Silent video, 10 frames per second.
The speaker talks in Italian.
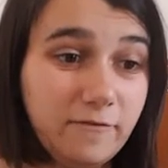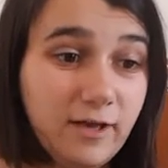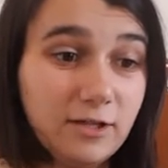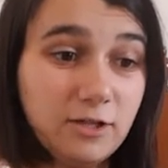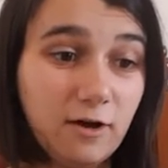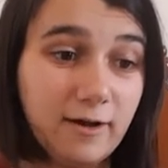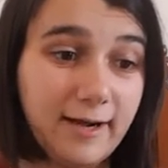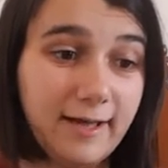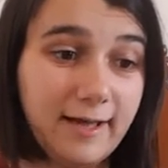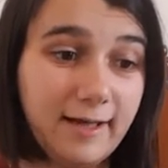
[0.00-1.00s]

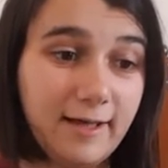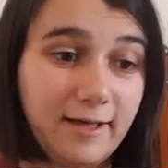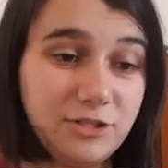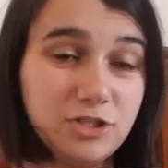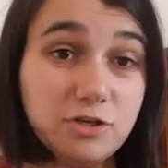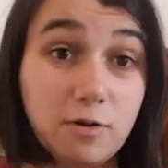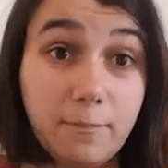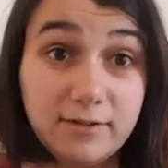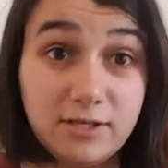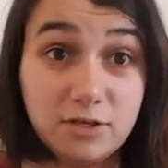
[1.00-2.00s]
Victoria, eh, ci sono un
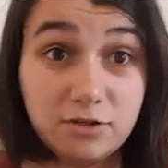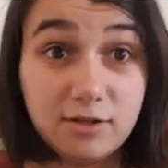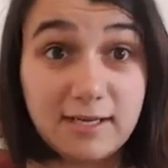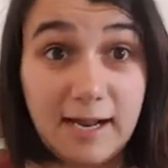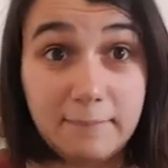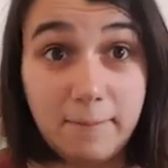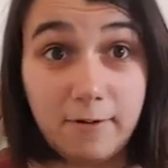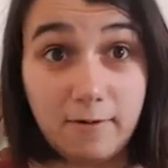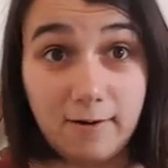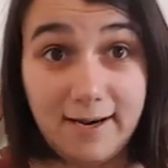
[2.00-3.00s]
po' di sottotrame,
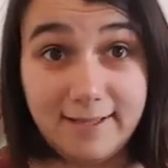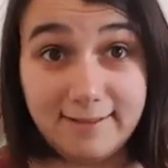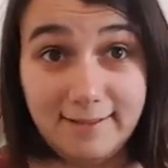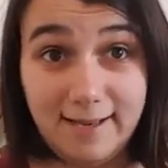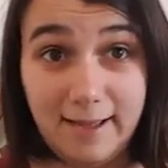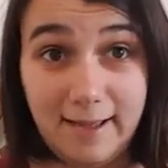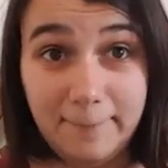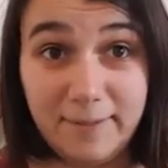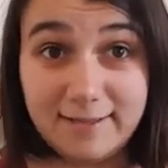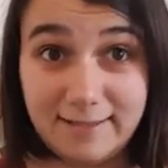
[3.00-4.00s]
però la,
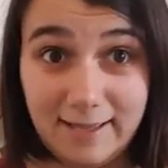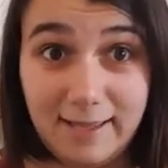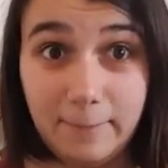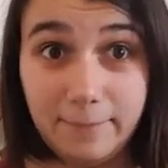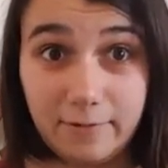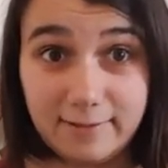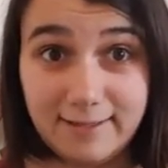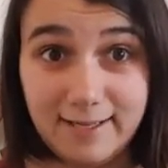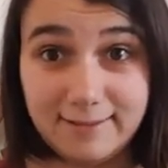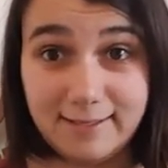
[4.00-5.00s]
la parte
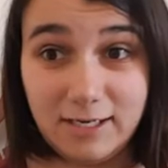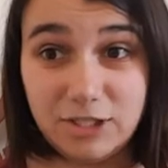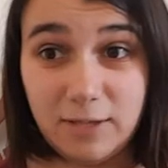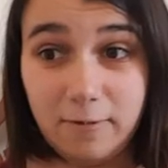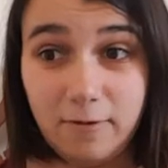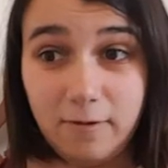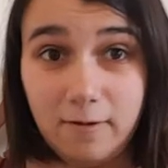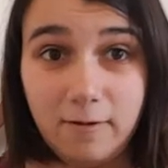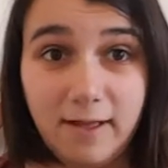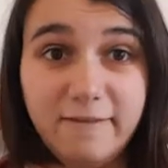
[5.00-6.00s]
importante,
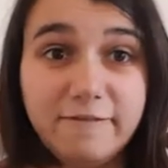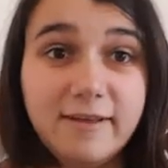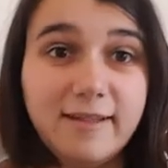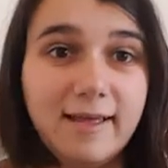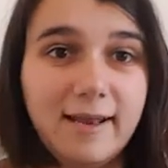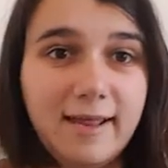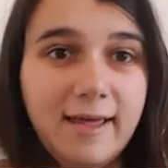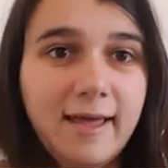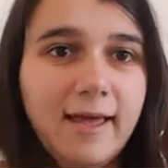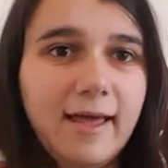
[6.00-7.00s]
diciamo, eh, è
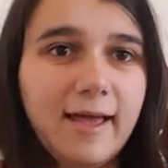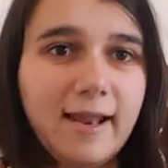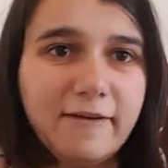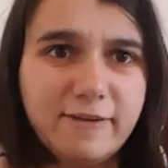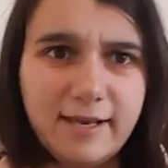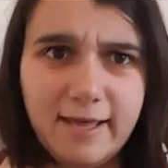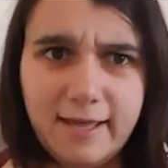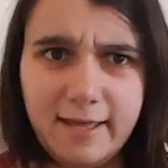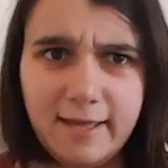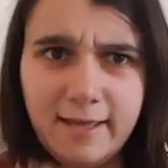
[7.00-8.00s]
fedele e alla fine
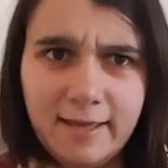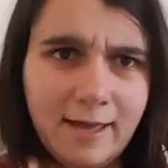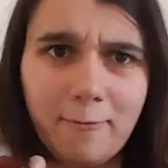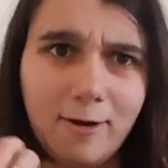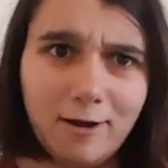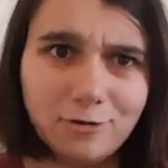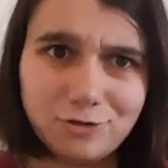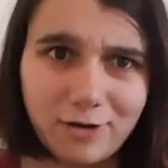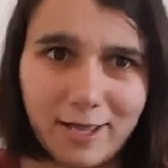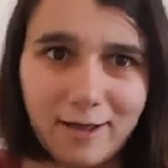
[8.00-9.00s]
è, è quello
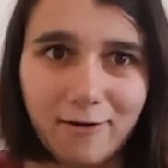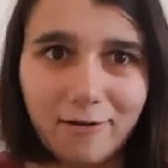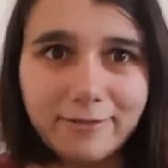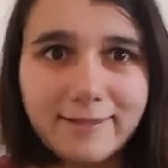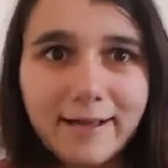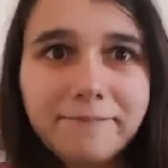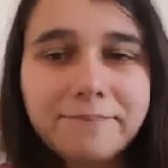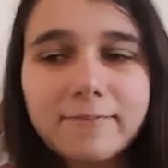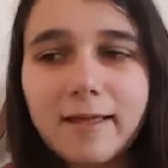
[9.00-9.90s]
ciò che conta.